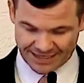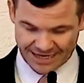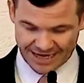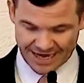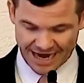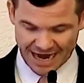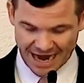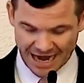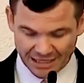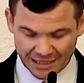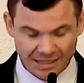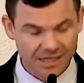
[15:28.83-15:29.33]

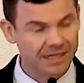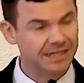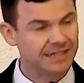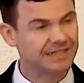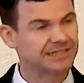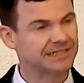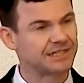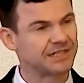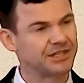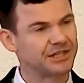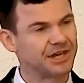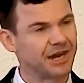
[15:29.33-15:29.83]
Alle
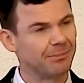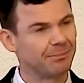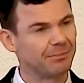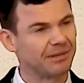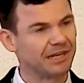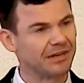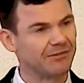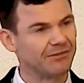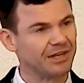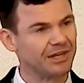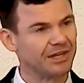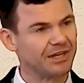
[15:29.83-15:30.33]
sind
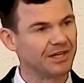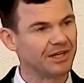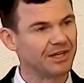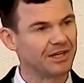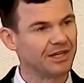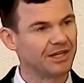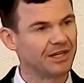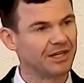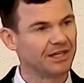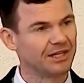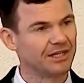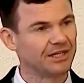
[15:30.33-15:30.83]
abgewichen.
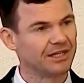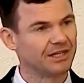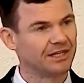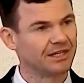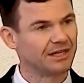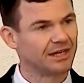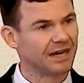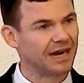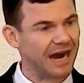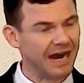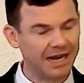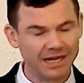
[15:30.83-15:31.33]

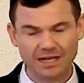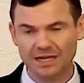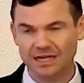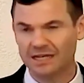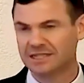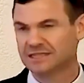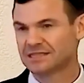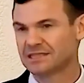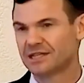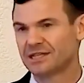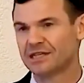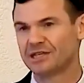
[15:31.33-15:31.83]
Alle
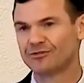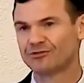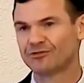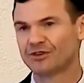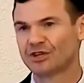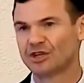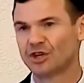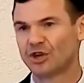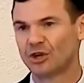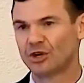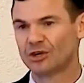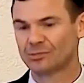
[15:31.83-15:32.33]
sind
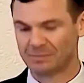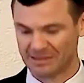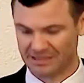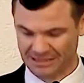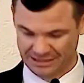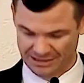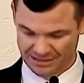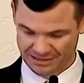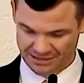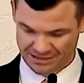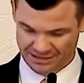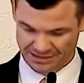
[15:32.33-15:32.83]
verdorben.
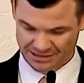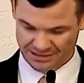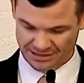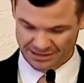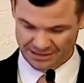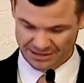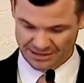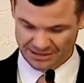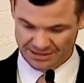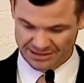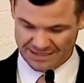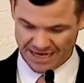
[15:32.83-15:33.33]

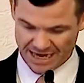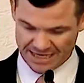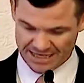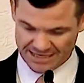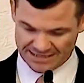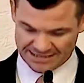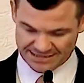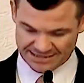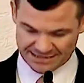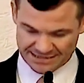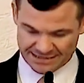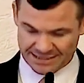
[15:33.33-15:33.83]
Da
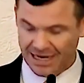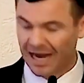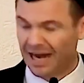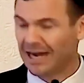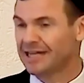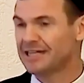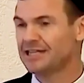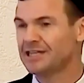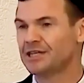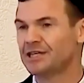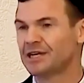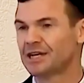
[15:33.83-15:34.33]
ist
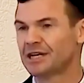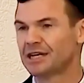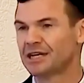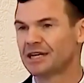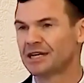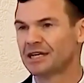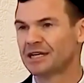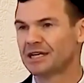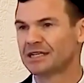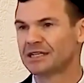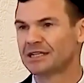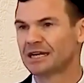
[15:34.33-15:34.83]
keiner,
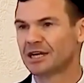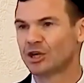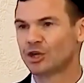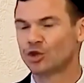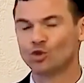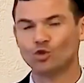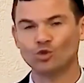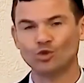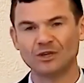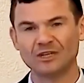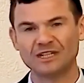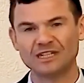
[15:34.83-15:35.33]
der
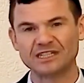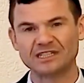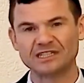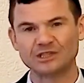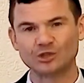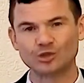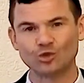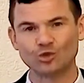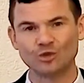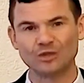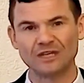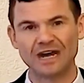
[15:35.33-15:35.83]
Gutes
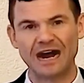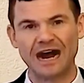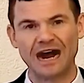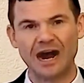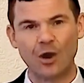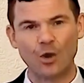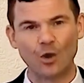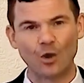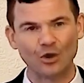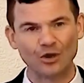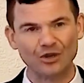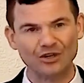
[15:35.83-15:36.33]
tut,
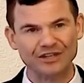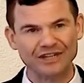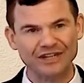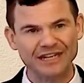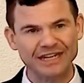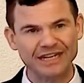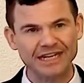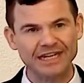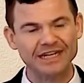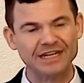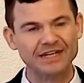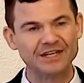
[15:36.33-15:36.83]
auch
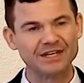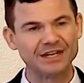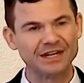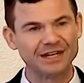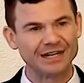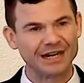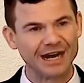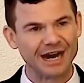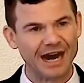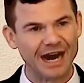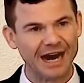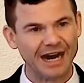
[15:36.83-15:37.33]
nicht
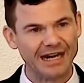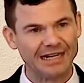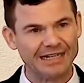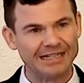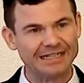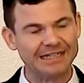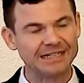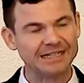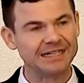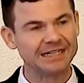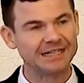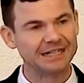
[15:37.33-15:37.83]

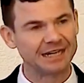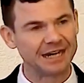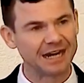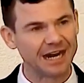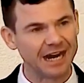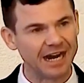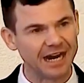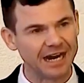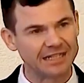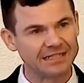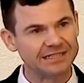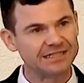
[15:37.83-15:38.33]
ein
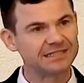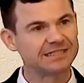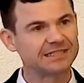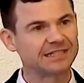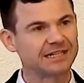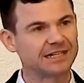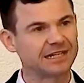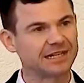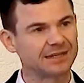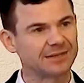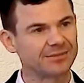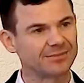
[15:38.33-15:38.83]
einziger.